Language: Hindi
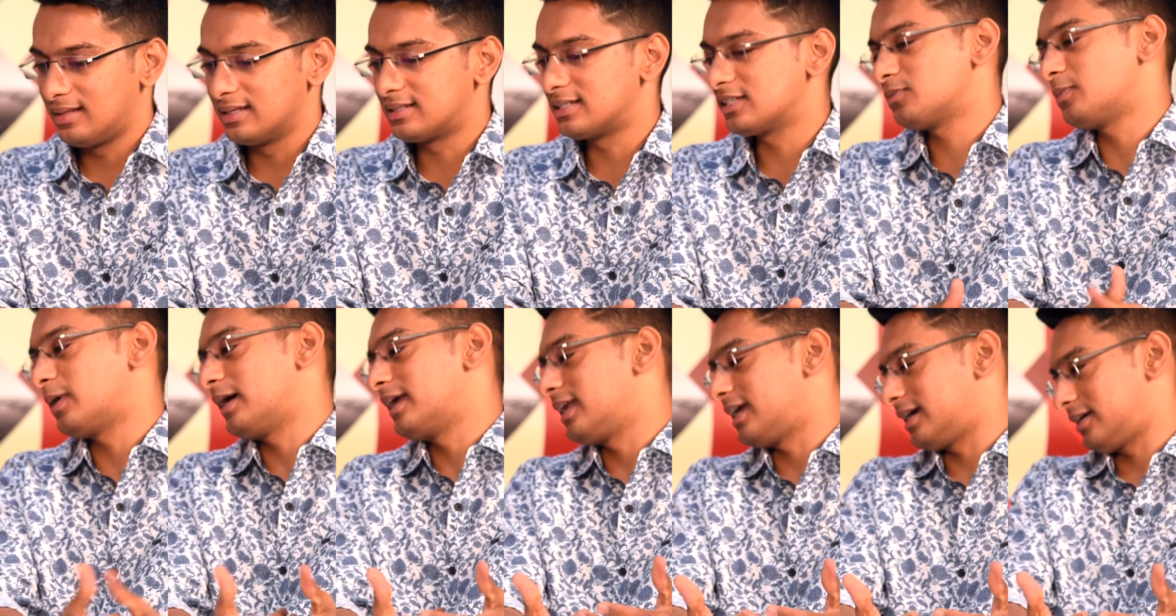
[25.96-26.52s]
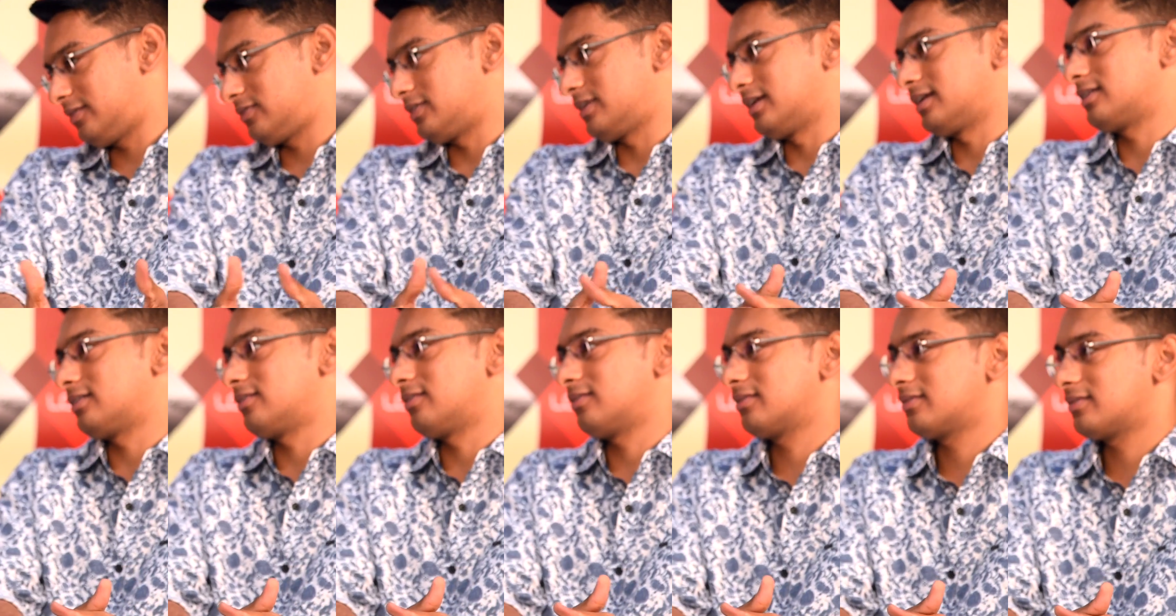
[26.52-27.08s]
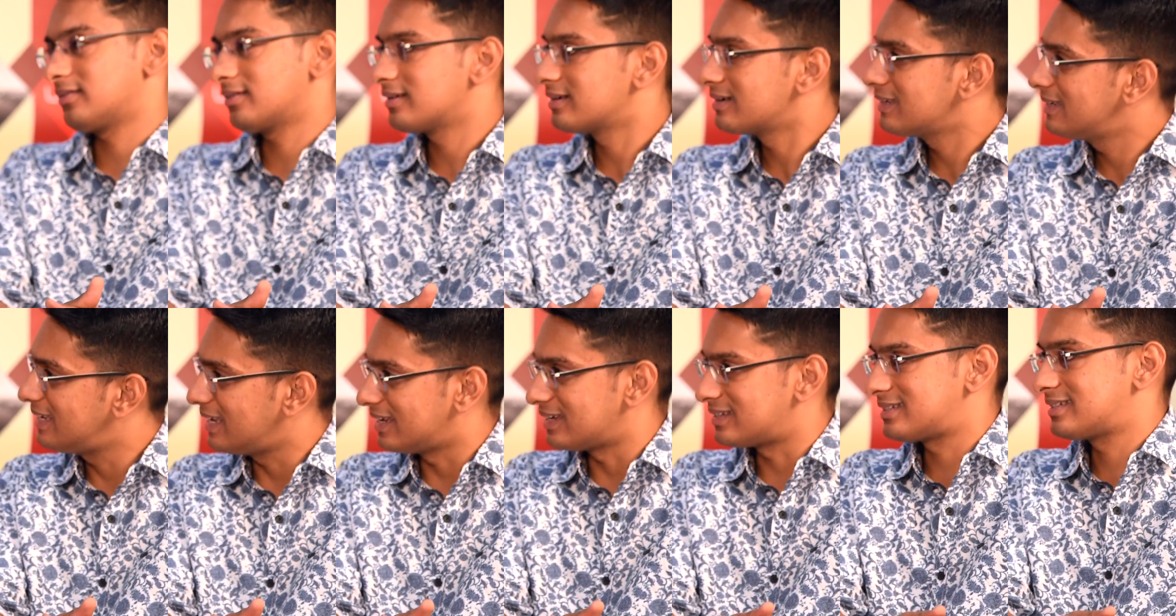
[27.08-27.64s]
दिस इज माय लाइफ दिस इज योर
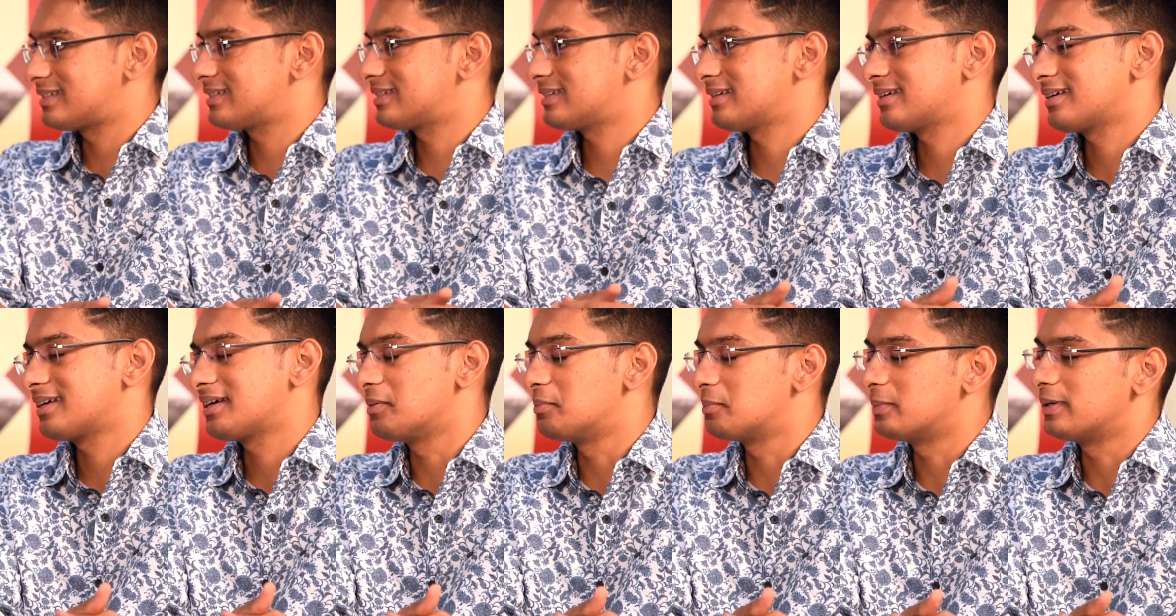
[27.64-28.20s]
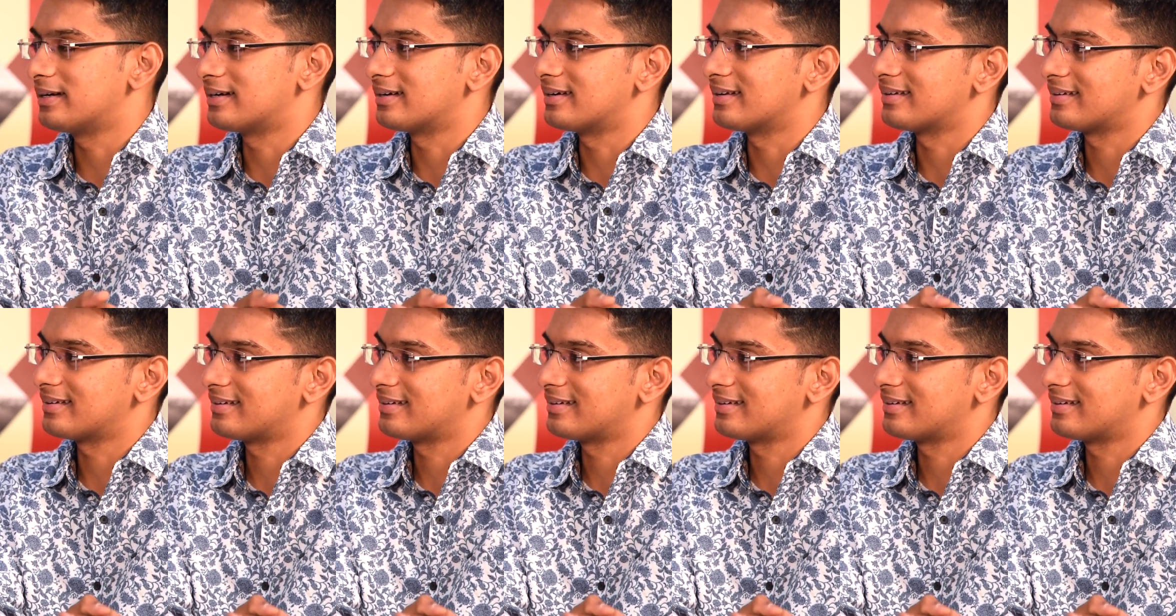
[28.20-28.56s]
लाइफ यस राइट कंप्लीटली